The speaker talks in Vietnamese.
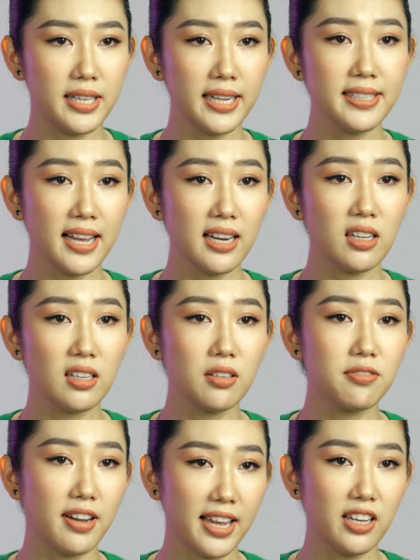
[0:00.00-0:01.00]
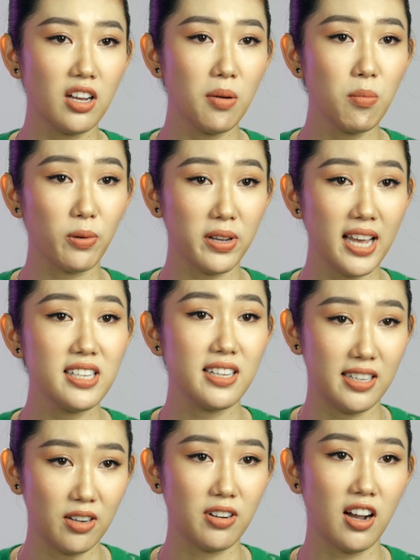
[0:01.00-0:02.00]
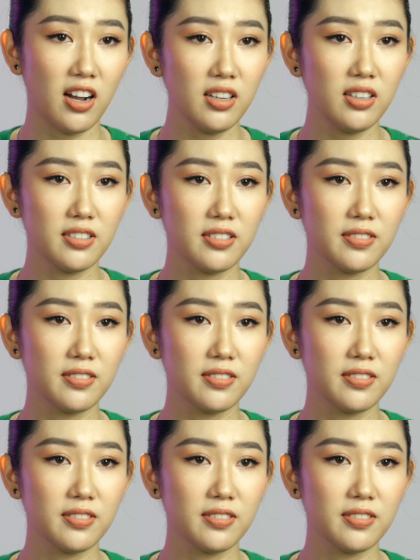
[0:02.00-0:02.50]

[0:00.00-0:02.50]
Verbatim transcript: thì chắc chắn là ngân phải có một cái giá trị nào đó